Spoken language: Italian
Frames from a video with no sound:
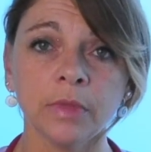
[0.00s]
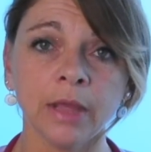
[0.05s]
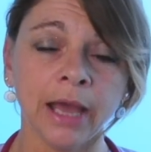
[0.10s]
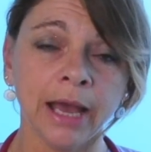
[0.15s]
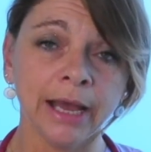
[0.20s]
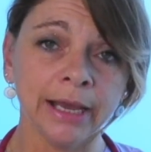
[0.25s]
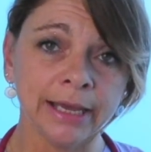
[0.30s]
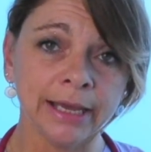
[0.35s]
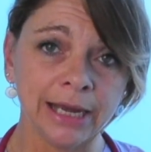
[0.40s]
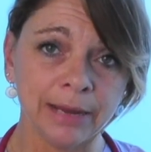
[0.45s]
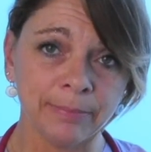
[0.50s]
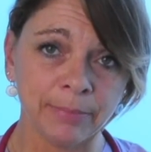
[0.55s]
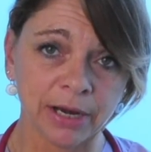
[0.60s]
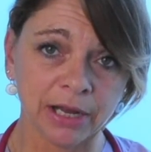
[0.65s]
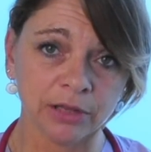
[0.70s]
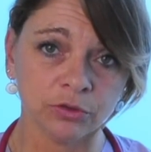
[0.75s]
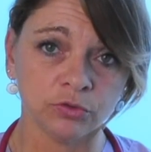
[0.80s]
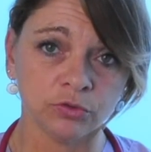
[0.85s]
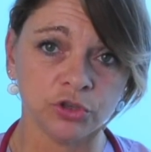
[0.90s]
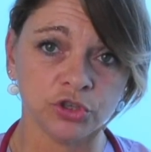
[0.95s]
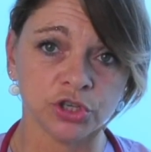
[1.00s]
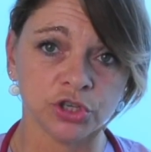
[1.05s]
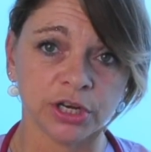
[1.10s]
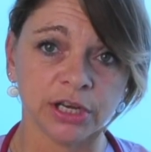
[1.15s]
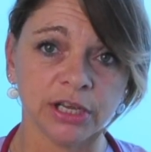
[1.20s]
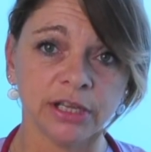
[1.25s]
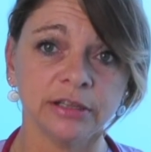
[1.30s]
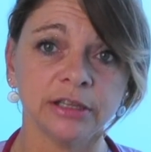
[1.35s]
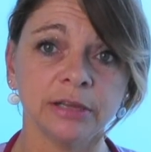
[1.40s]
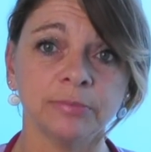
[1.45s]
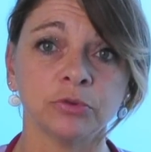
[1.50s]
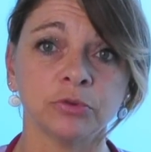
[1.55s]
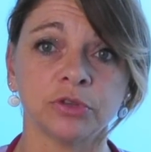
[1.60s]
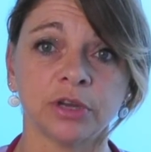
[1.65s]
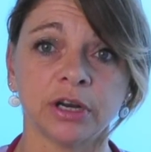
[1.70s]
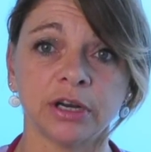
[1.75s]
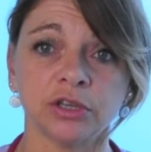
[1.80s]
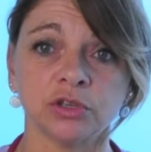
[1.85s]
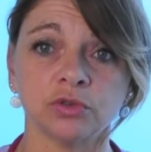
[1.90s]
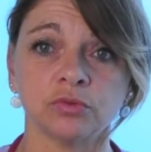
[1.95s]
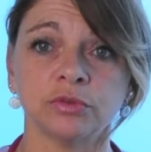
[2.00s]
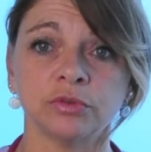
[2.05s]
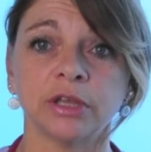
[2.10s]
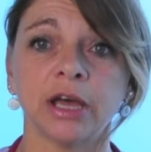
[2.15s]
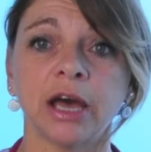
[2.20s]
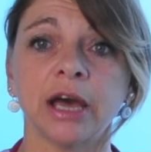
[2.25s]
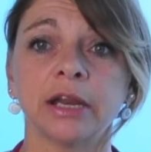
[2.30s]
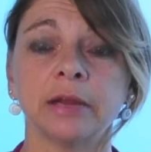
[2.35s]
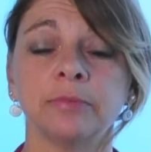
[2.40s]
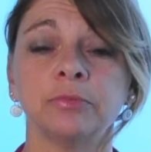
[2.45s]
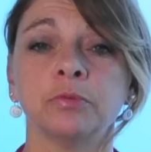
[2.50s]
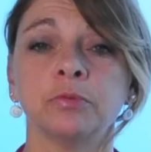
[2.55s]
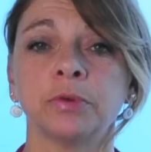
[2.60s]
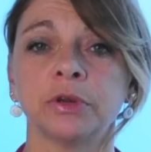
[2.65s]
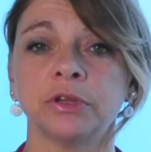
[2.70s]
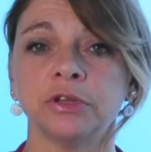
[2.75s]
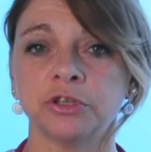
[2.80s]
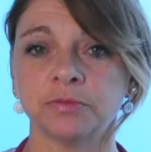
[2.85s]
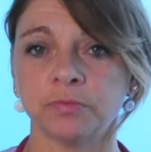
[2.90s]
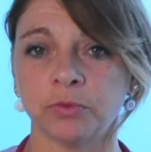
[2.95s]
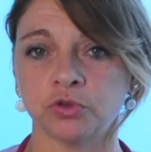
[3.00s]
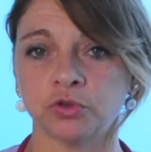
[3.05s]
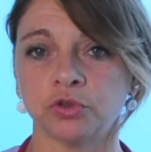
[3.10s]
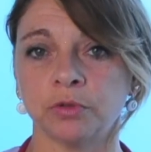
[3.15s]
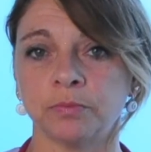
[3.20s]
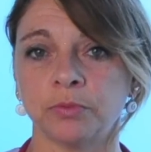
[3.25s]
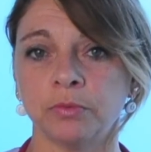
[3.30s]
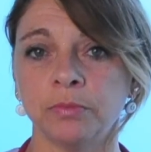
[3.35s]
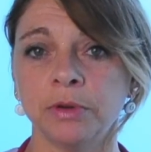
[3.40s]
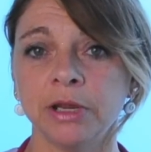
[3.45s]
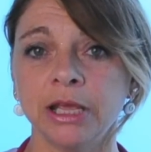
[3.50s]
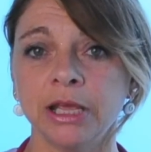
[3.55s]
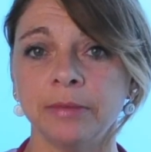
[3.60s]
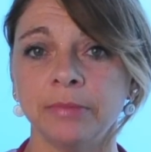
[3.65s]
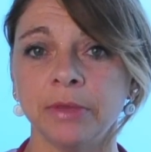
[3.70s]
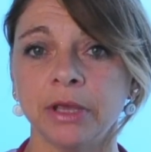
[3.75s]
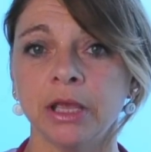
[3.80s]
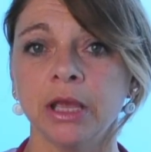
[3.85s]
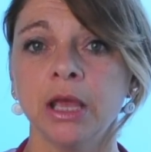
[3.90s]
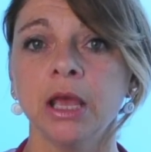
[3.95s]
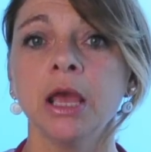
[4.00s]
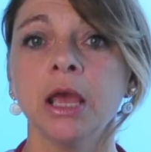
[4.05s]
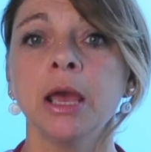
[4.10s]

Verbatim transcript: Anche l'apparato digerente potrà risultare più predisposto a problemi,